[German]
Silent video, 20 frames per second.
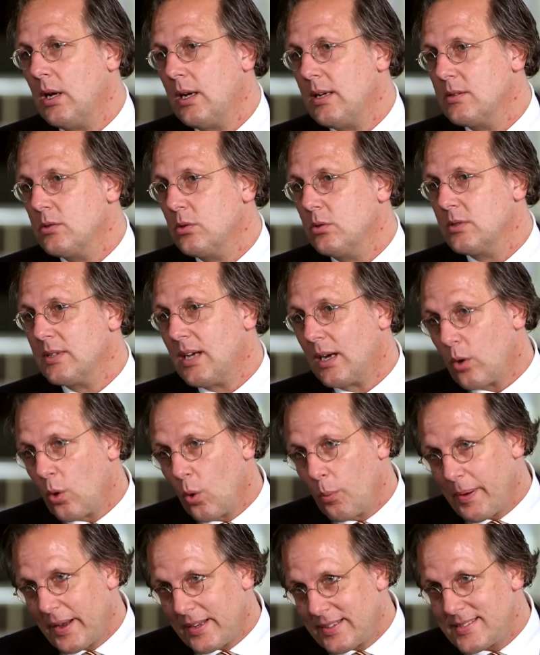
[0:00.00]
also
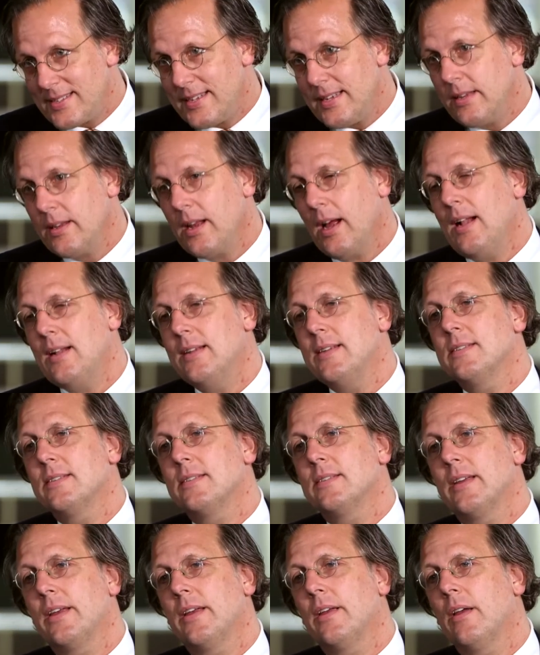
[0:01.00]
Sakropexien, all
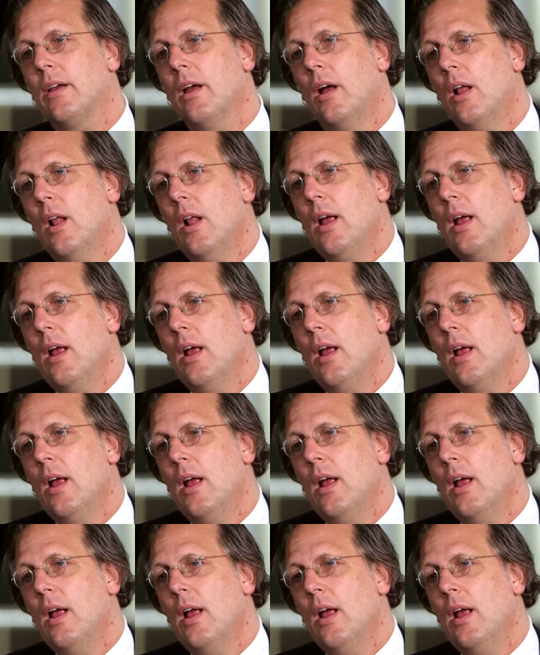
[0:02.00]
diesen Dingen.